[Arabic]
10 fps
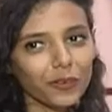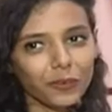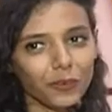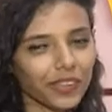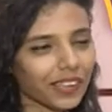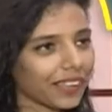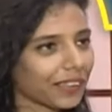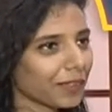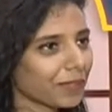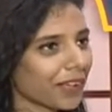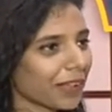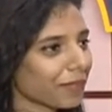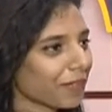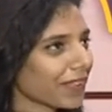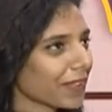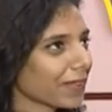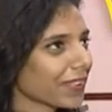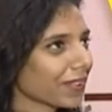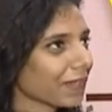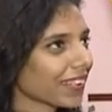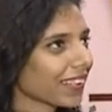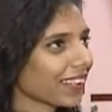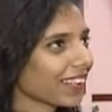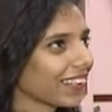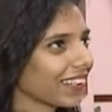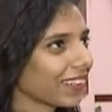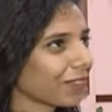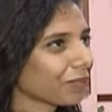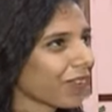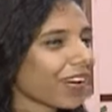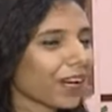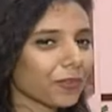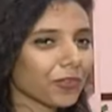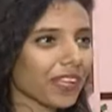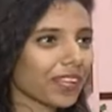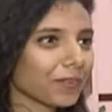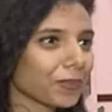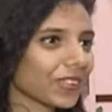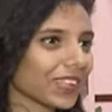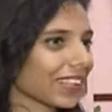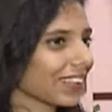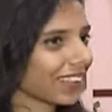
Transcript: وبحب برنامج آه، أبونا موسى